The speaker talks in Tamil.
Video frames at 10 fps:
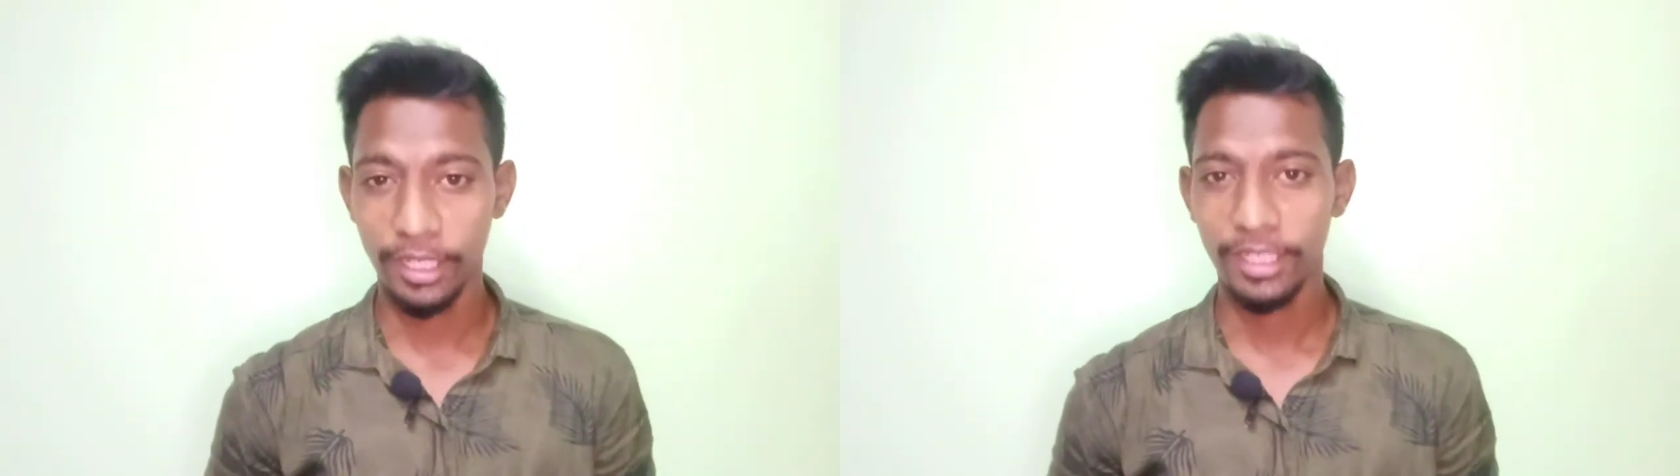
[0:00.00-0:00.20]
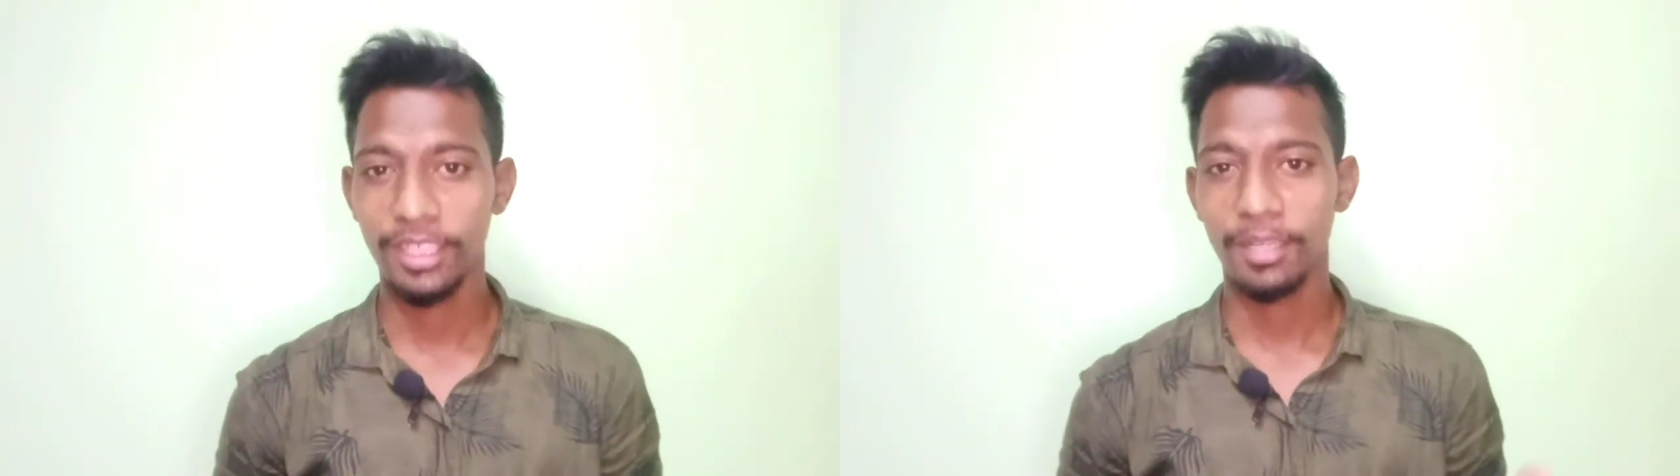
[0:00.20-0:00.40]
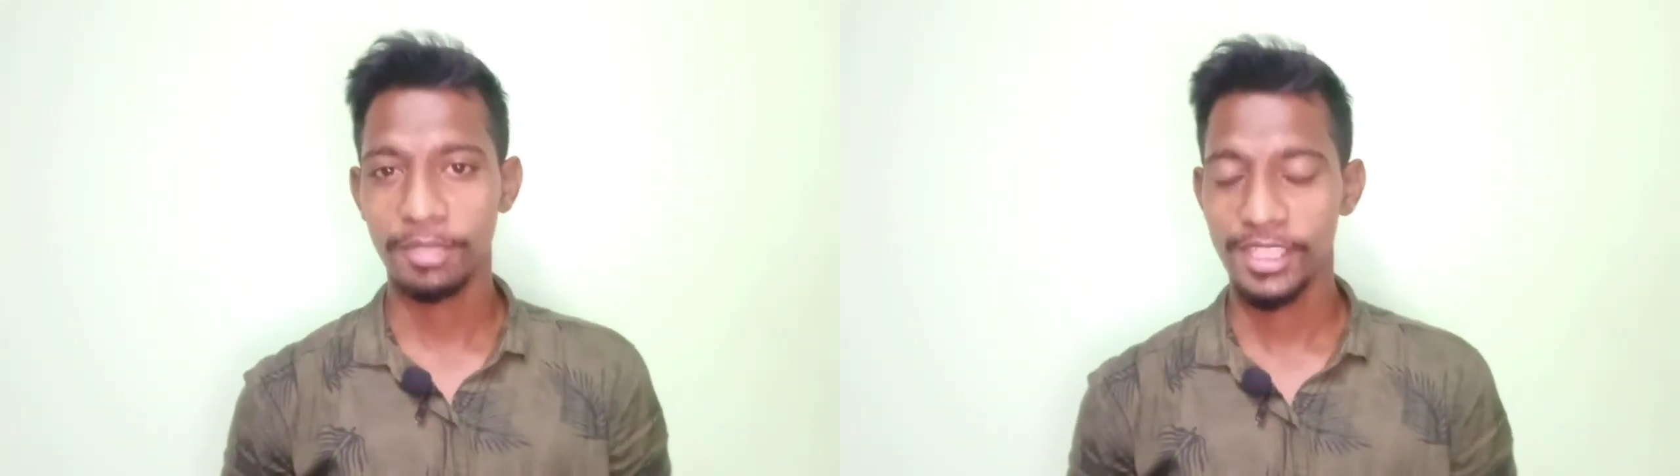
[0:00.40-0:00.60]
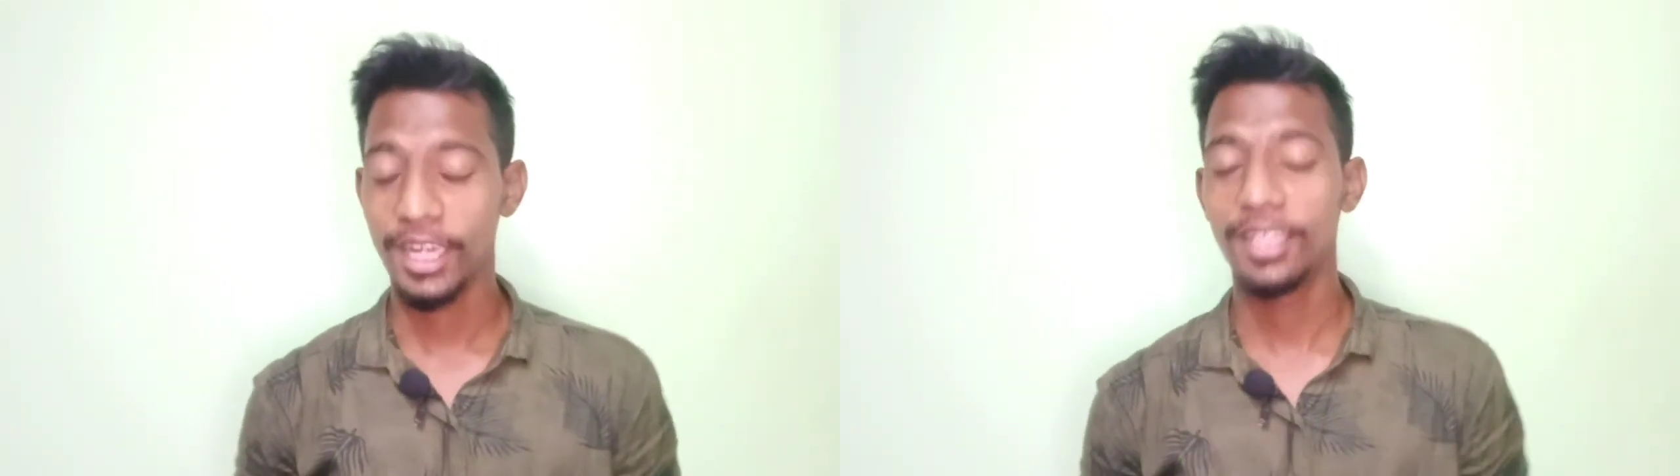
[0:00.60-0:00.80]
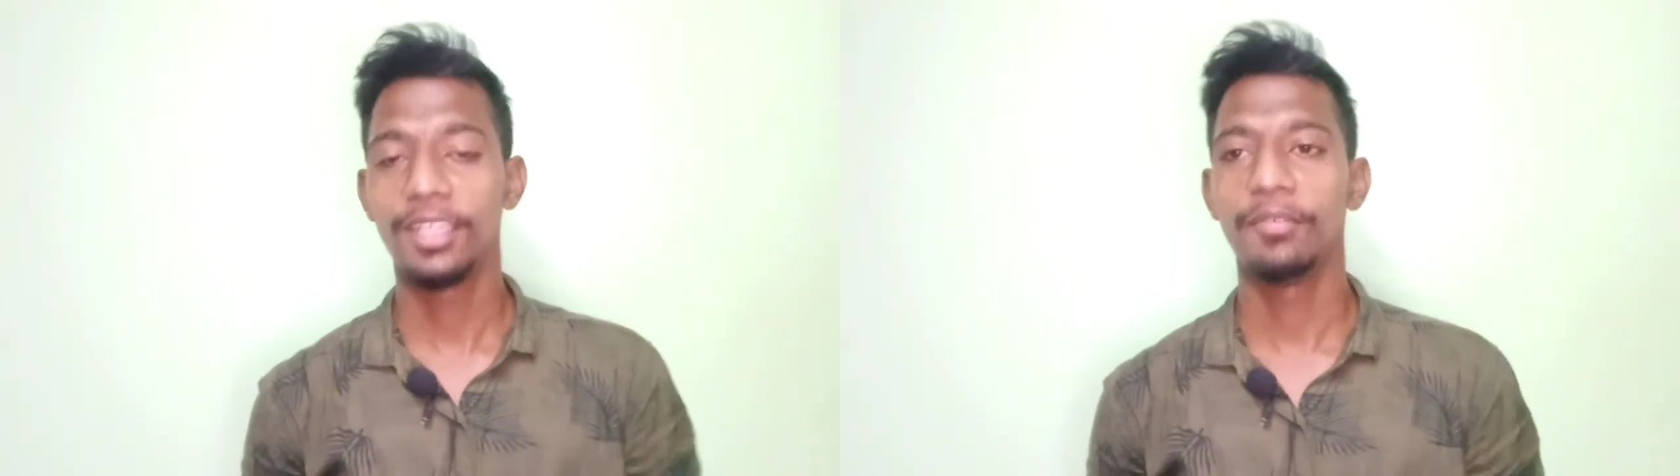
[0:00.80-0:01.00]
நினைக்கிறேன் நம்ம
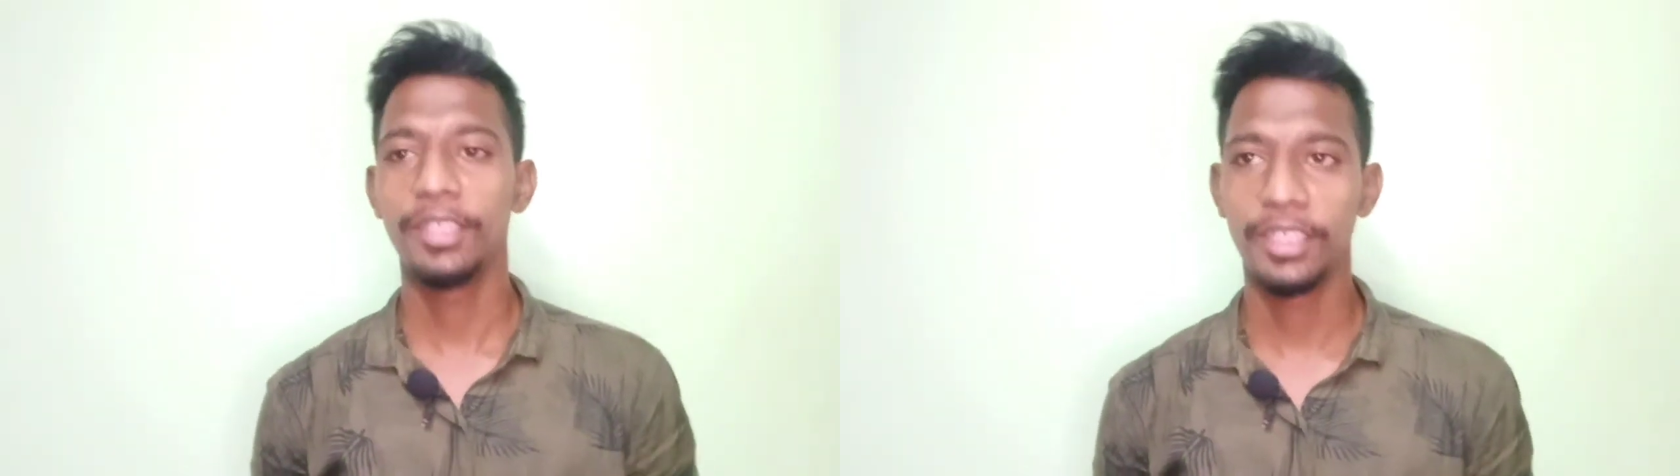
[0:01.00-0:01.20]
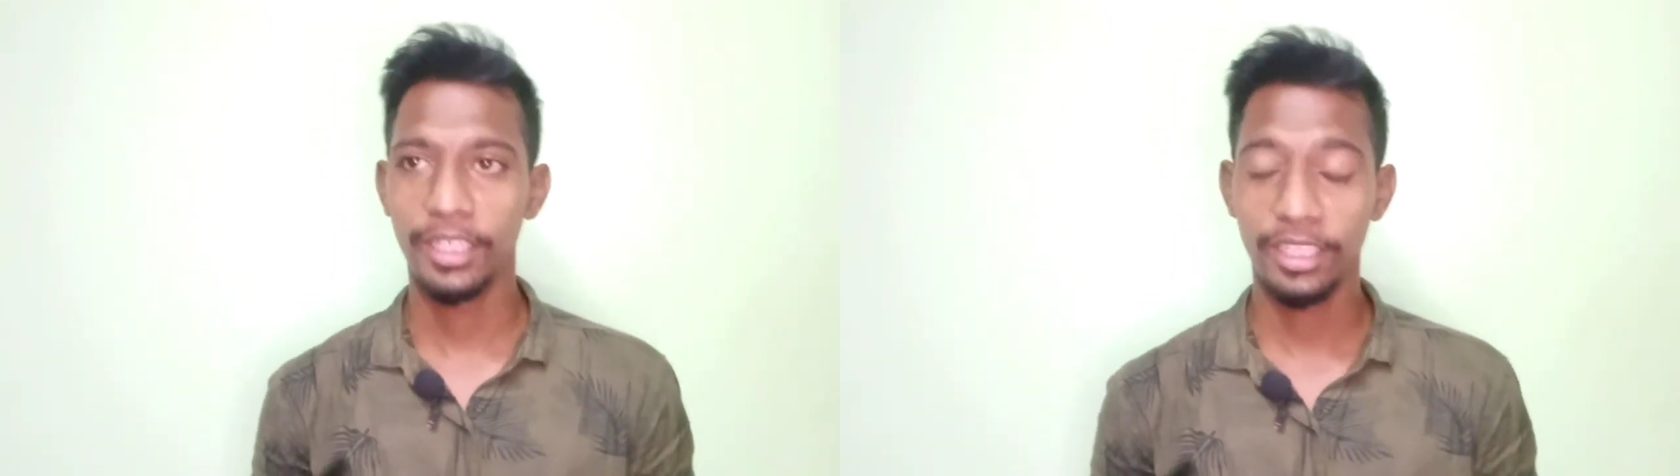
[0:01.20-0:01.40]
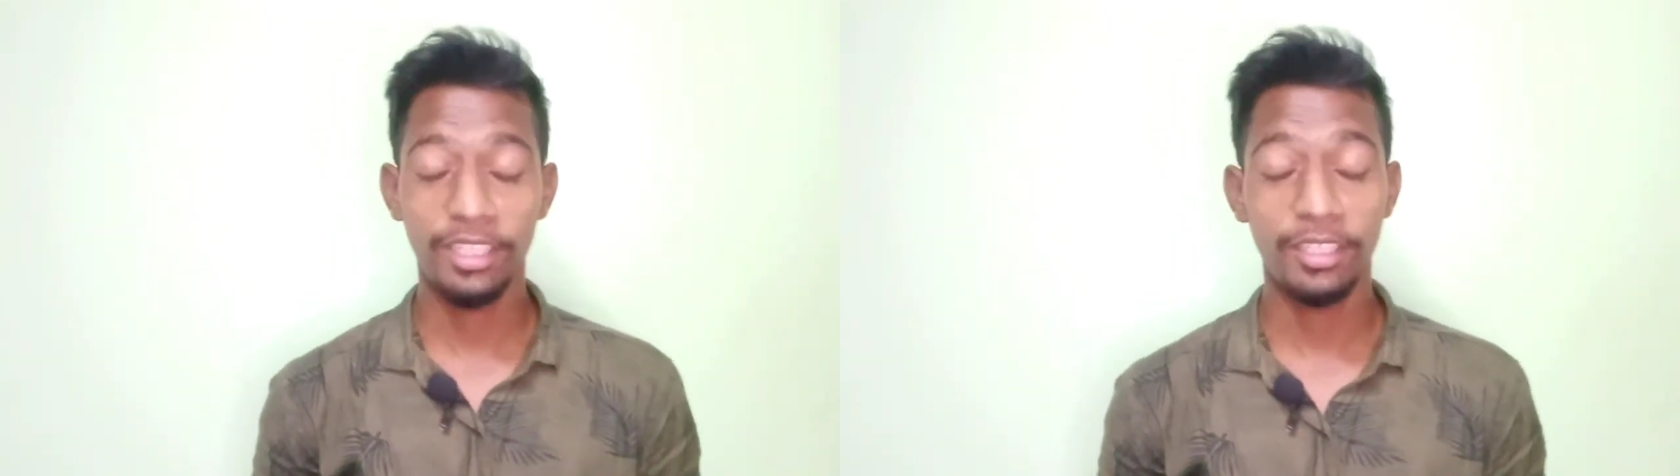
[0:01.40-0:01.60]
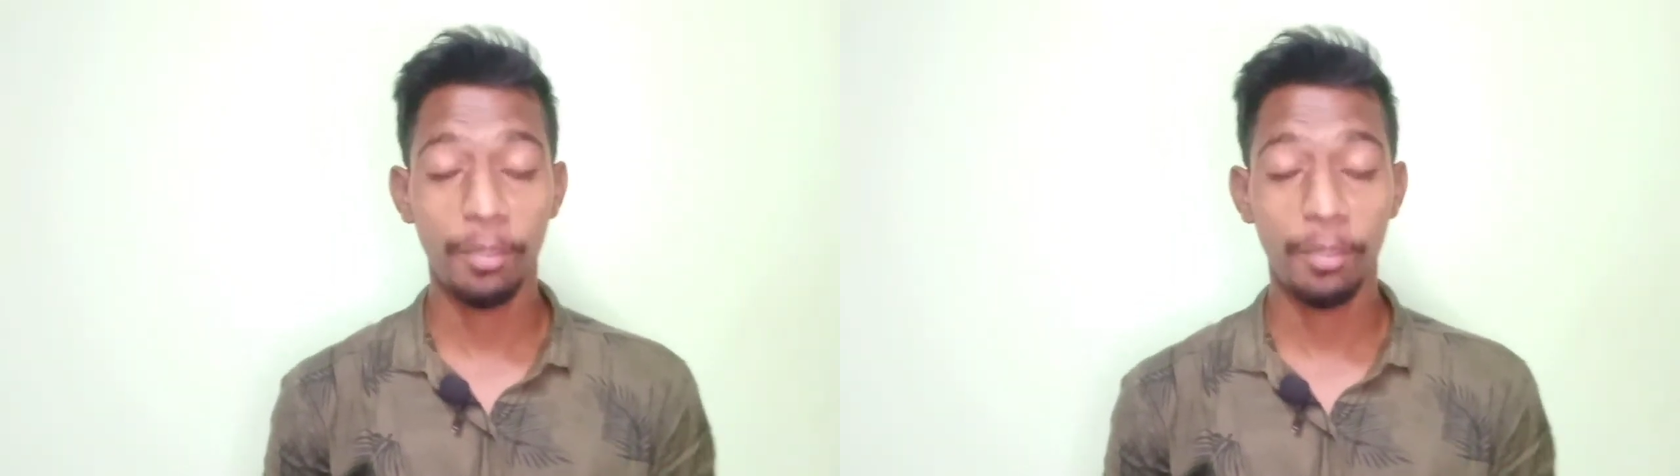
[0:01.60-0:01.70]
சேனலையே கிட்டத்தட்ட